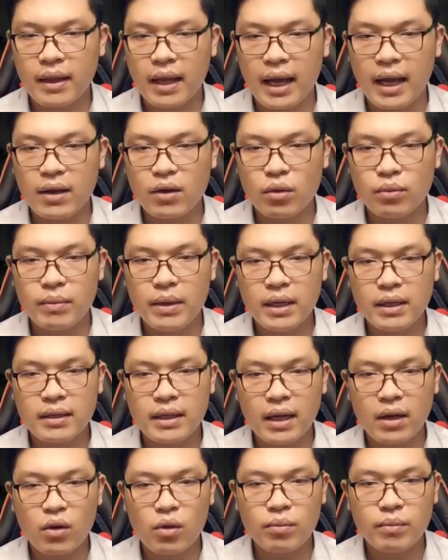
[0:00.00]
Ta cũng
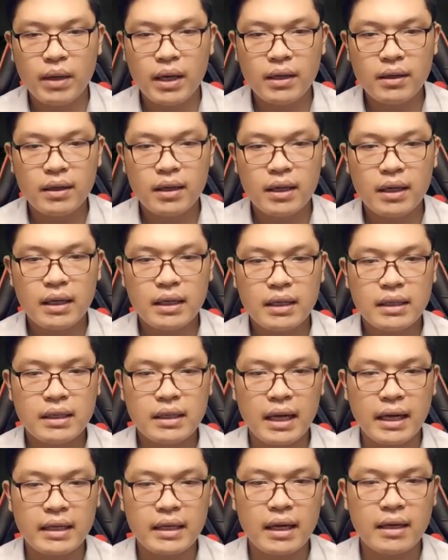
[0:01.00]
biết.
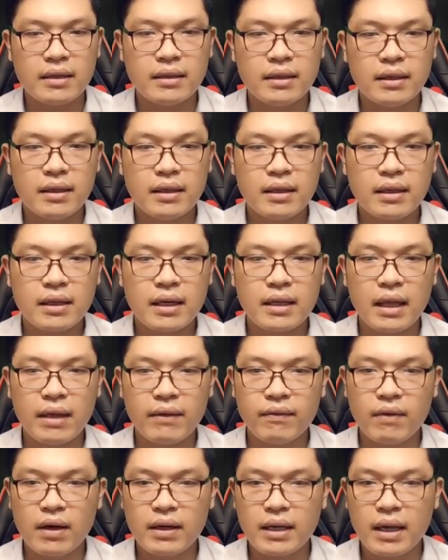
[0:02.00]
Đại nhân, cái
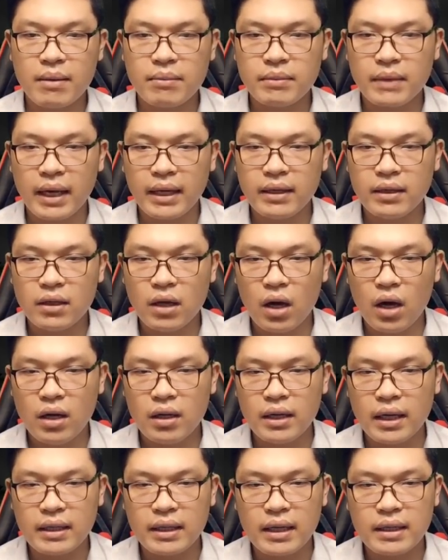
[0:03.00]
tên Vương Kim Thánh
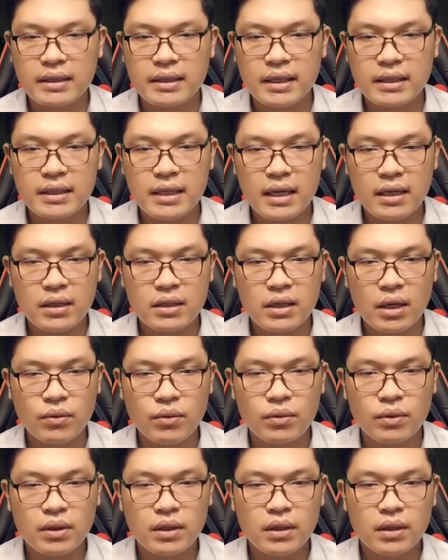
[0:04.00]
đó là nhân sĩ Duyễn
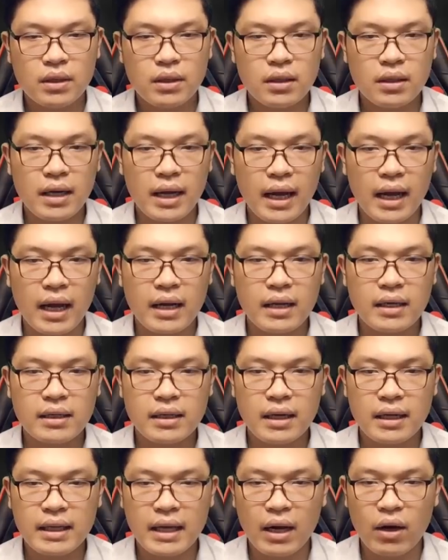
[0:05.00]
Châu, là
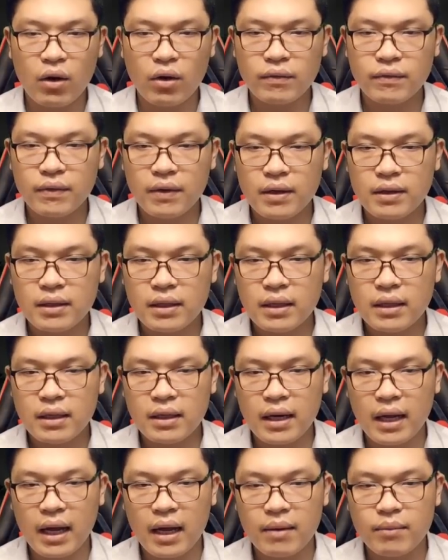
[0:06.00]
nhà họ Vương,
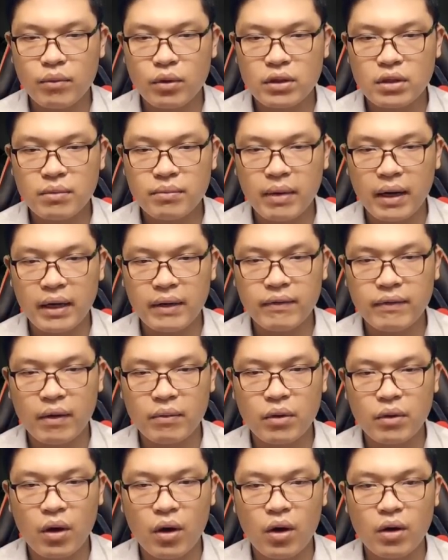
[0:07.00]
là một trong 7
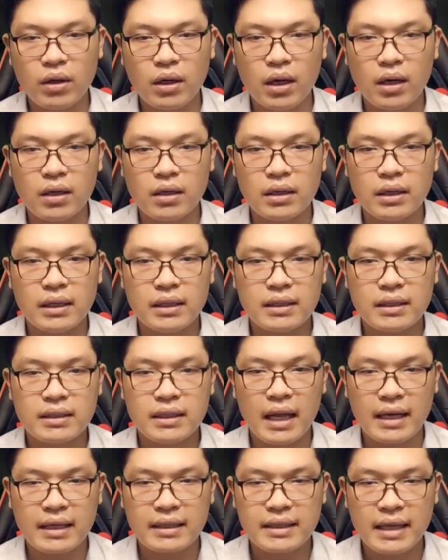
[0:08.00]
vọng họ ở
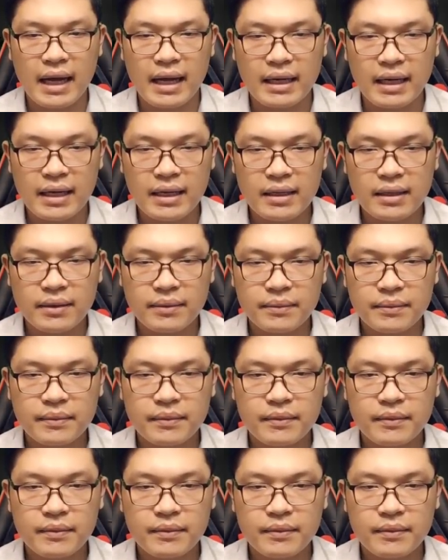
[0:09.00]
Lang Gia đấy.